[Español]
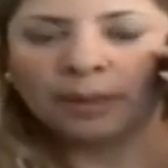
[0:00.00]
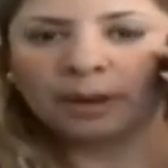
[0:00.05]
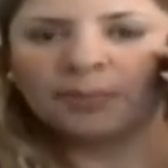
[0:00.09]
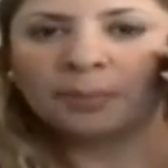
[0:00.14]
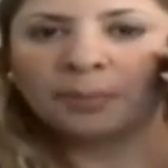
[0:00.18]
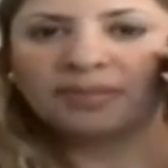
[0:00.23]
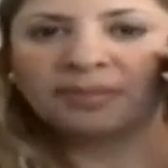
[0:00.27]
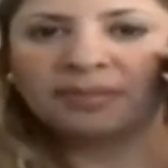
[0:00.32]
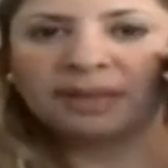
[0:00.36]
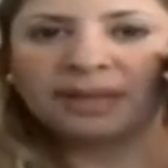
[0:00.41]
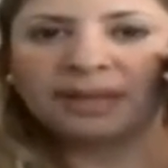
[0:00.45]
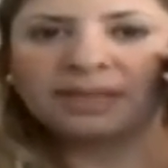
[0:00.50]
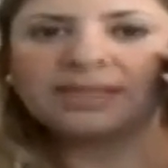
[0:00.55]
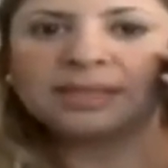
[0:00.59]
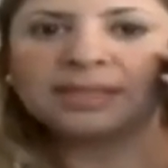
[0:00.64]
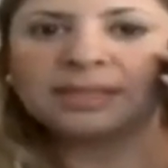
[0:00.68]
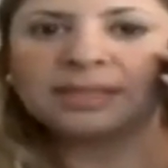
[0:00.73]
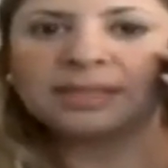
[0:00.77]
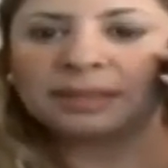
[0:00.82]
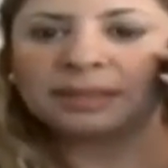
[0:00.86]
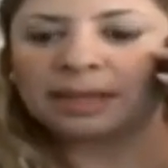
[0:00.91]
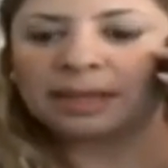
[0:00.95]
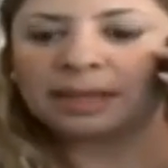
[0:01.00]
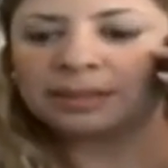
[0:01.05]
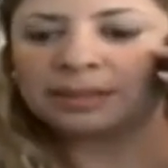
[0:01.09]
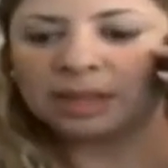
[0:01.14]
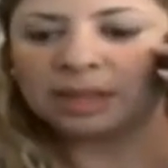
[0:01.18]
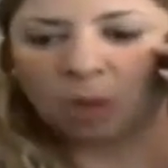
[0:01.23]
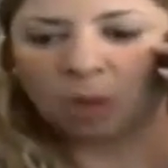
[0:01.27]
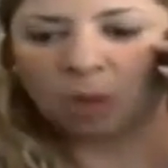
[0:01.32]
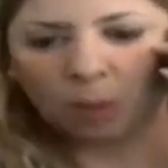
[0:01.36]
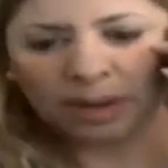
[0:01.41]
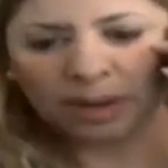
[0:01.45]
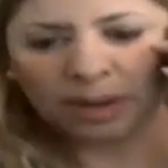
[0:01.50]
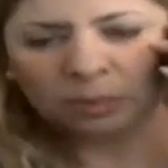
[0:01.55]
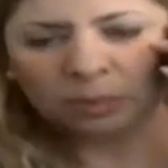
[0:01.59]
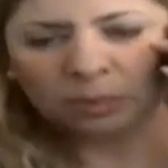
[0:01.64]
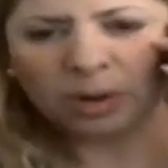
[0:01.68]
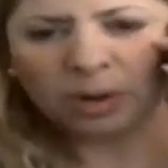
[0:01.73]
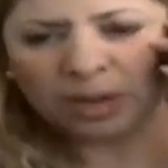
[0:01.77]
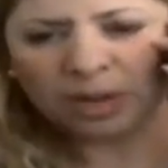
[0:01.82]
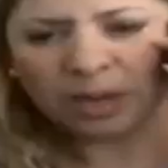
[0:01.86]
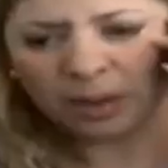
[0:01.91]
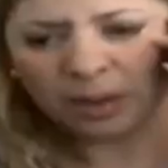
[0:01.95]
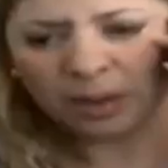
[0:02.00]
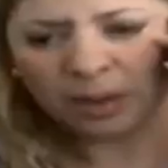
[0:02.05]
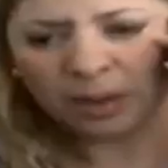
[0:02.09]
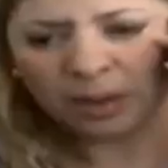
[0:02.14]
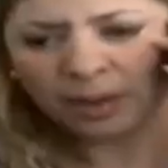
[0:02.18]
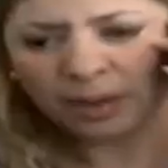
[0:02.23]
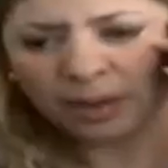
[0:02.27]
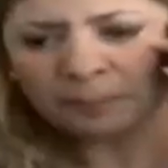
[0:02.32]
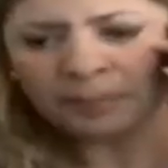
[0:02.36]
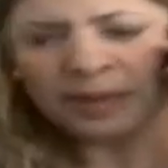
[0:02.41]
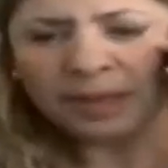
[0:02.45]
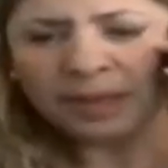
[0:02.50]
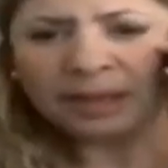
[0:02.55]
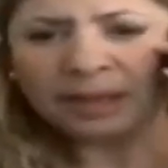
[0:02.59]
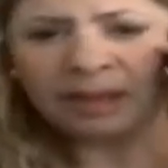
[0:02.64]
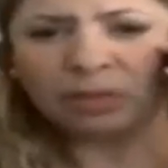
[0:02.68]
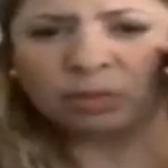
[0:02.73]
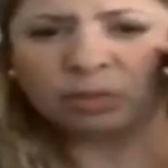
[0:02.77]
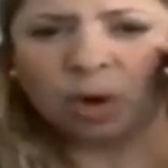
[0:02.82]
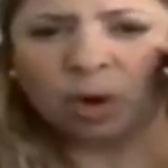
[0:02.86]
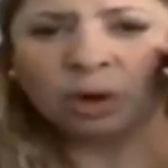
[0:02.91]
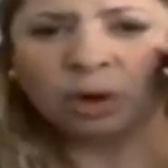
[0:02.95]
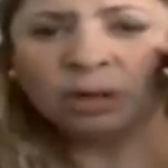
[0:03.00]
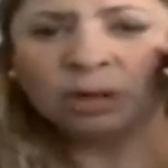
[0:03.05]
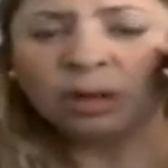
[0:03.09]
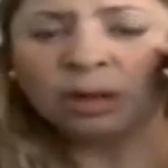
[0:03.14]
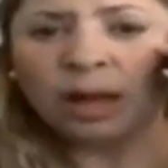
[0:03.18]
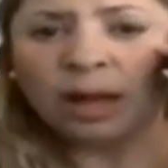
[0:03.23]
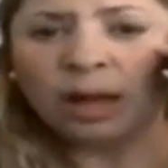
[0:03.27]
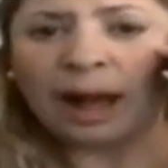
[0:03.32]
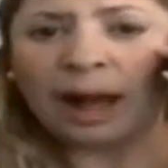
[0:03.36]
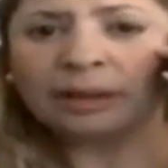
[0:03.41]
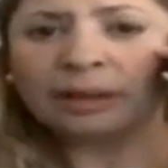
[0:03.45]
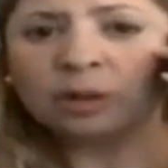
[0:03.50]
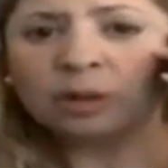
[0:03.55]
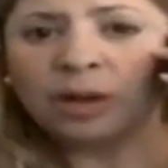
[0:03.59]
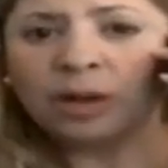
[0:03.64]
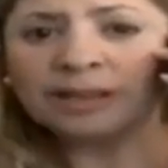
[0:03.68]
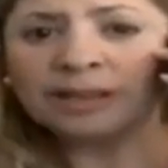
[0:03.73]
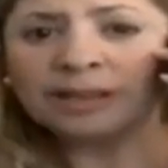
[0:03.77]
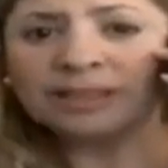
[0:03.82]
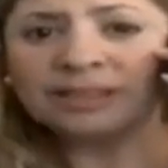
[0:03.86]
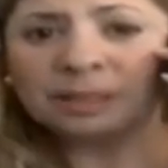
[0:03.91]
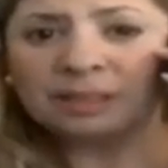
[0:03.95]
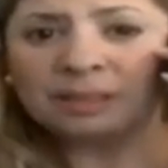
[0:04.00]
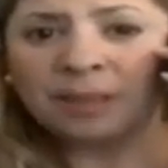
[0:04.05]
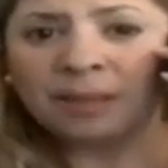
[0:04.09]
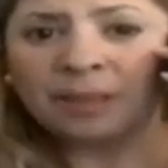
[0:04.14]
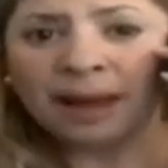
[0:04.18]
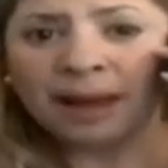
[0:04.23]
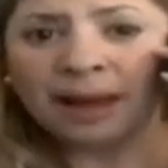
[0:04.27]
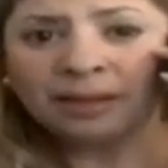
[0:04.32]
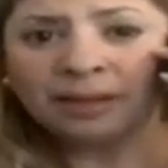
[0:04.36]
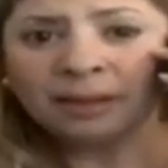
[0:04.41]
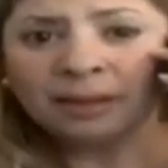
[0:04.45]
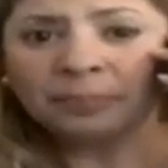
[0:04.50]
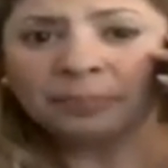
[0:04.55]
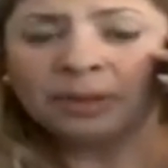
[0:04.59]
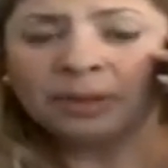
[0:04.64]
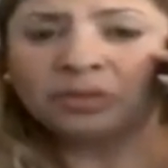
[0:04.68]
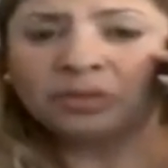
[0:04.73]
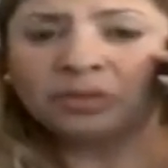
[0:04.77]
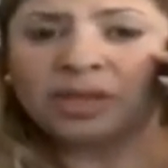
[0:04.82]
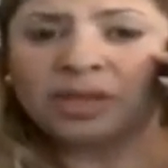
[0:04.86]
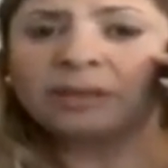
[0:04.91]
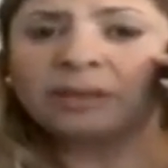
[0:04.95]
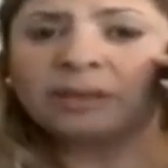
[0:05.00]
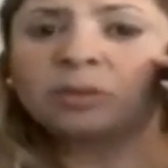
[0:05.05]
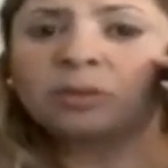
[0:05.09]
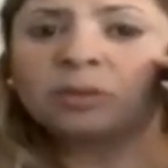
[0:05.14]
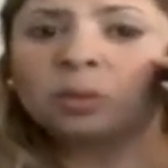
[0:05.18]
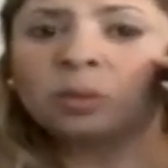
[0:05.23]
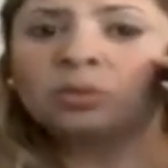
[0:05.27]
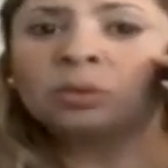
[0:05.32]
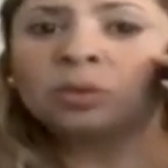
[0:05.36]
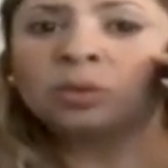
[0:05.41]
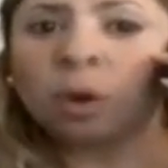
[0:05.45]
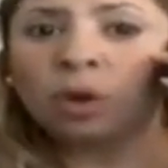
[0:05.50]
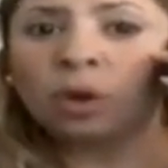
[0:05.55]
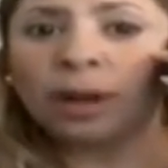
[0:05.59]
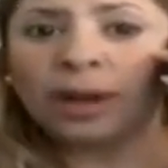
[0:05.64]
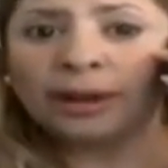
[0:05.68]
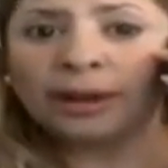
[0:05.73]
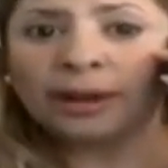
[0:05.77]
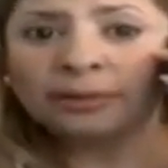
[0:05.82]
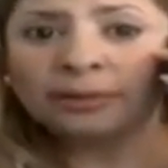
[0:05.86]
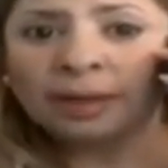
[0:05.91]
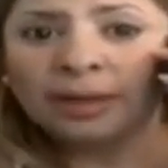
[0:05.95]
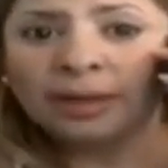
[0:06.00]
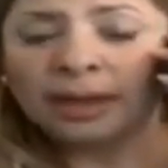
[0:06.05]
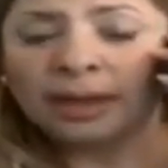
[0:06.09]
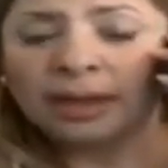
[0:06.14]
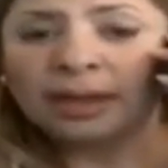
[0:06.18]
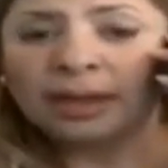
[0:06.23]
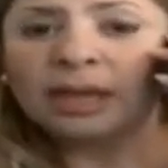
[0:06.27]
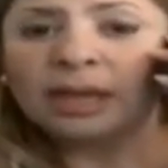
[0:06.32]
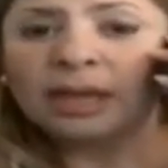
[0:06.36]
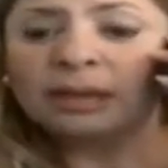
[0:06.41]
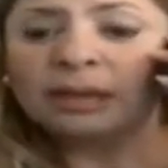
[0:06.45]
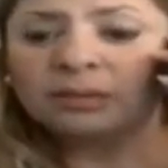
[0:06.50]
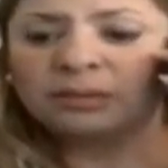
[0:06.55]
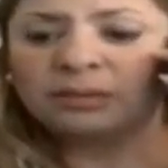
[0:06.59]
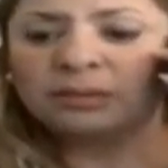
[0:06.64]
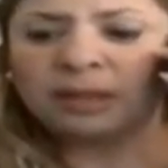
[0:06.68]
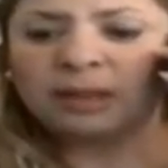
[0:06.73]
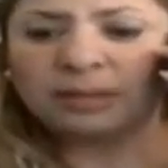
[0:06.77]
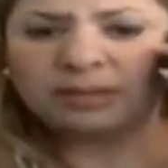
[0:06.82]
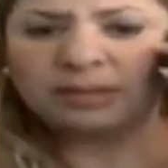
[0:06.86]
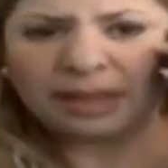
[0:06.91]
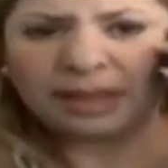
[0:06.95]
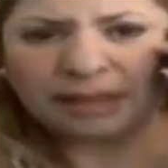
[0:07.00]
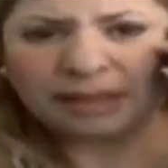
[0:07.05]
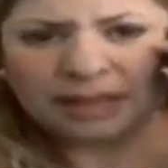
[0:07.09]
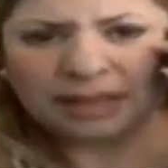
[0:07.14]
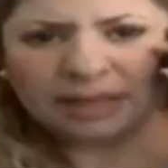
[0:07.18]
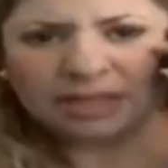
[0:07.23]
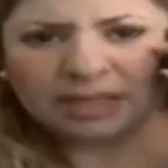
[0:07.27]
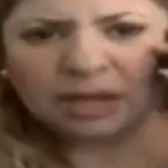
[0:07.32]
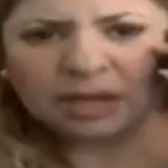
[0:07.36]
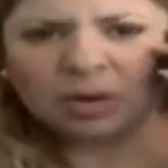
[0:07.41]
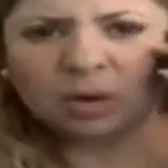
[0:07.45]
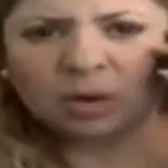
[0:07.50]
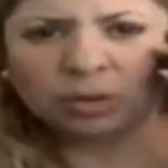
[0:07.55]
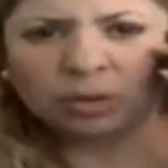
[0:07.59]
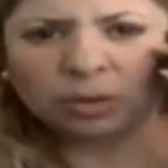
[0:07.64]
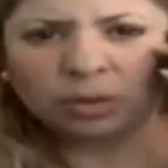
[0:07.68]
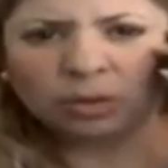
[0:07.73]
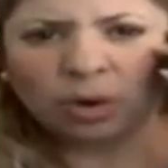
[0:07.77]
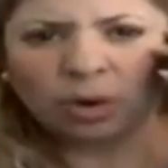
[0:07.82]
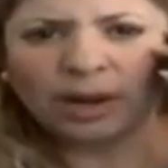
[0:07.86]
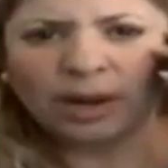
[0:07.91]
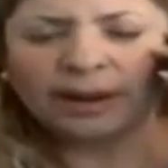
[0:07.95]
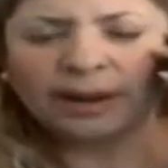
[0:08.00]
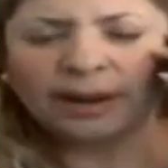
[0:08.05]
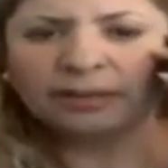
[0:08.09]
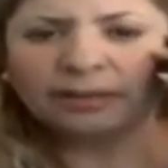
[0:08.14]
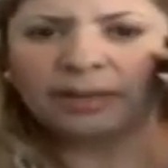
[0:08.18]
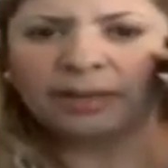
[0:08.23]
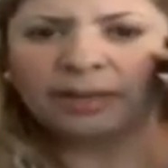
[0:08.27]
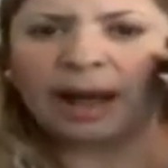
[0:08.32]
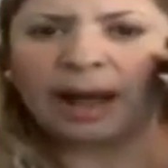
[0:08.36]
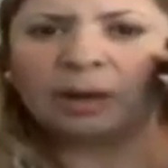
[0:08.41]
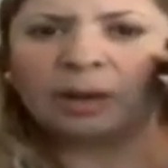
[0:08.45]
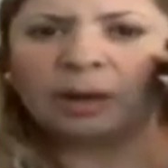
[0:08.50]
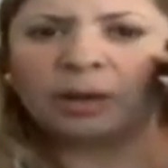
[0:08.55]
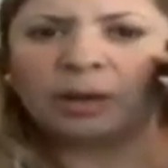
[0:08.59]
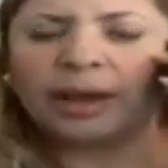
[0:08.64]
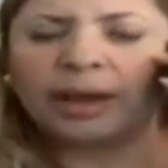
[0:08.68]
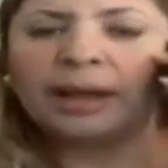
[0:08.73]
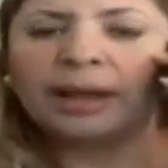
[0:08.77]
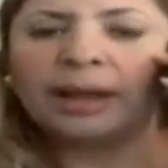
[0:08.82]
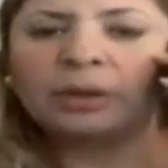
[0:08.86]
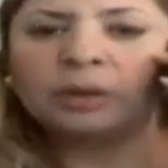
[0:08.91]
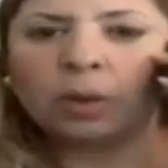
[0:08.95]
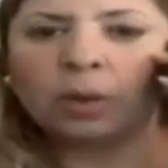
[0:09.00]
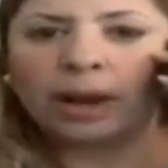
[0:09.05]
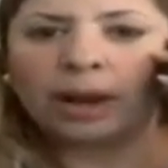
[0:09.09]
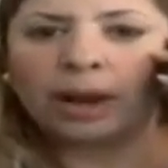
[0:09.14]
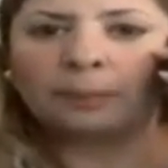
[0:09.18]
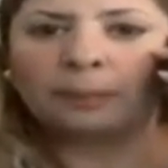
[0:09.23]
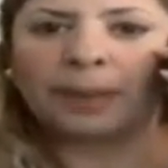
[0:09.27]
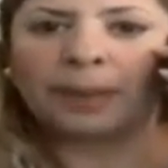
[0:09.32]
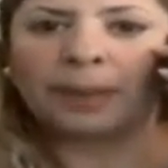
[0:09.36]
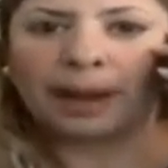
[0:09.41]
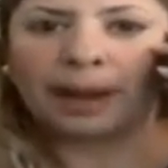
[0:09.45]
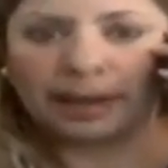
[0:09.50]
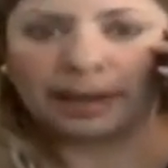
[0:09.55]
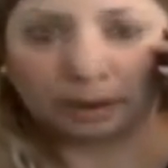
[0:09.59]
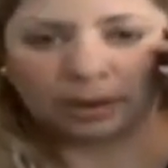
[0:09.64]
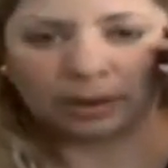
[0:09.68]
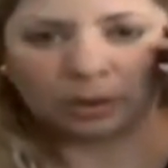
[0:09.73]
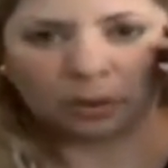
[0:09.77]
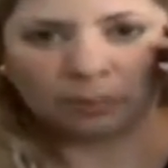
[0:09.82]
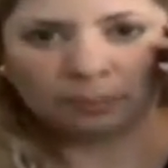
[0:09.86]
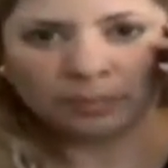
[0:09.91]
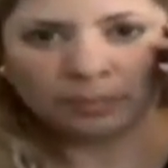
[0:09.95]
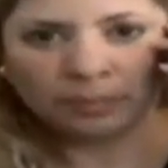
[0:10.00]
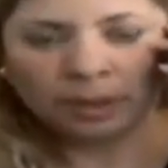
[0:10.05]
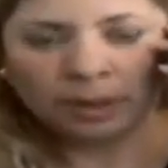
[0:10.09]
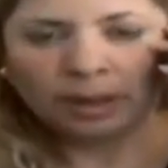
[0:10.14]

Representa 65 mil bolívares que son al dólar CIMADI 101 dólares y 65 dólares a lo que es el dólar paralelo.